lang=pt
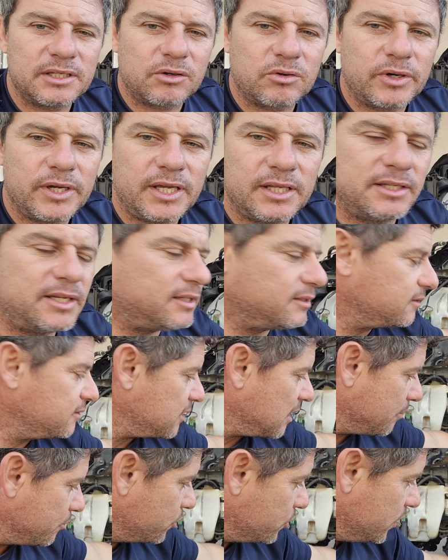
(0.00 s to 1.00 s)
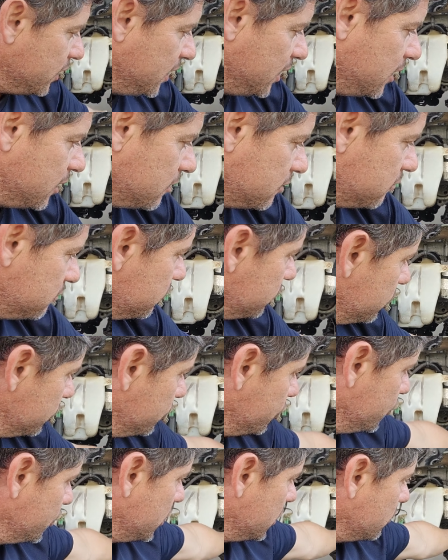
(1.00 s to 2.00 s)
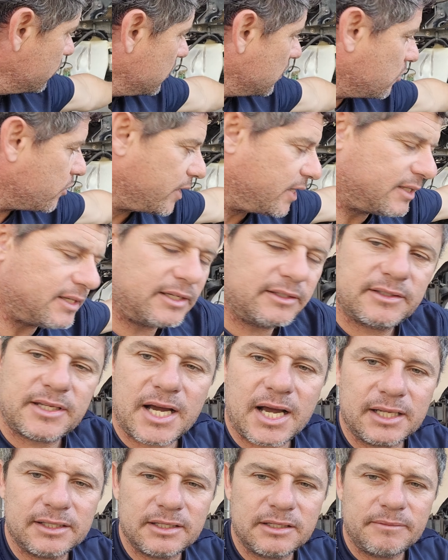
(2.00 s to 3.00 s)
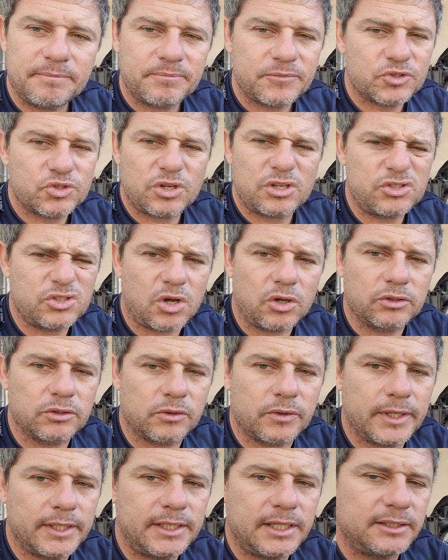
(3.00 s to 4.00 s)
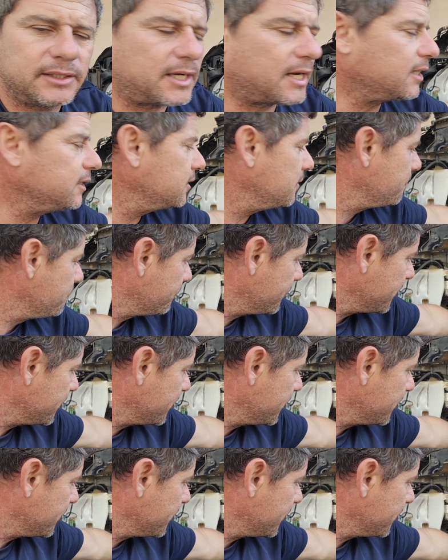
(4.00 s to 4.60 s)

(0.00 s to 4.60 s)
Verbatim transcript: da correia, dentada, a polia, tiro a correia dentada, só solto a correia dentada,